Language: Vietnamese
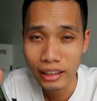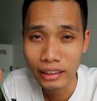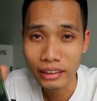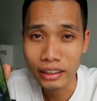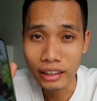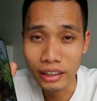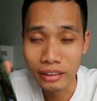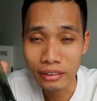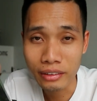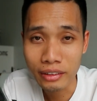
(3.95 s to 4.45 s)

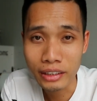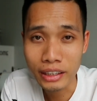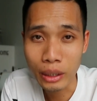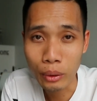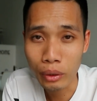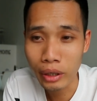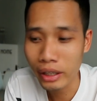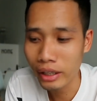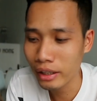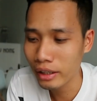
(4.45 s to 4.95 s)
thì nhiều
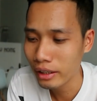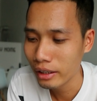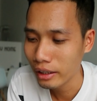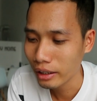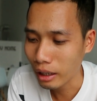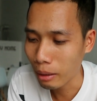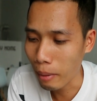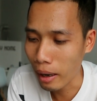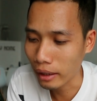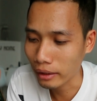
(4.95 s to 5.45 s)

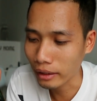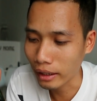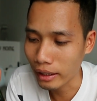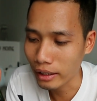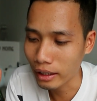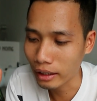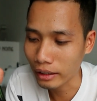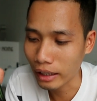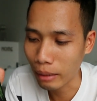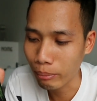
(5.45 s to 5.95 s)
khi các bạn thấy
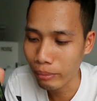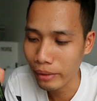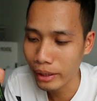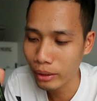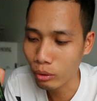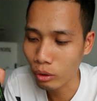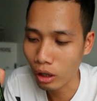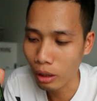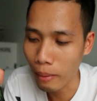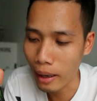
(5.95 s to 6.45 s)
rằng đèn
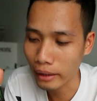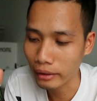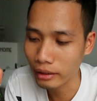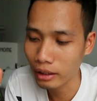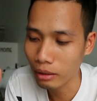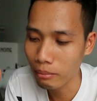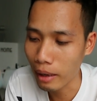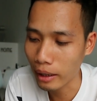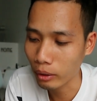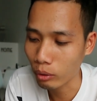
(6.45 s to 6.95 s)
pin của các bạn
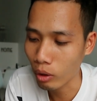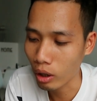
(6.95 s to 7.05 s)
tự bật,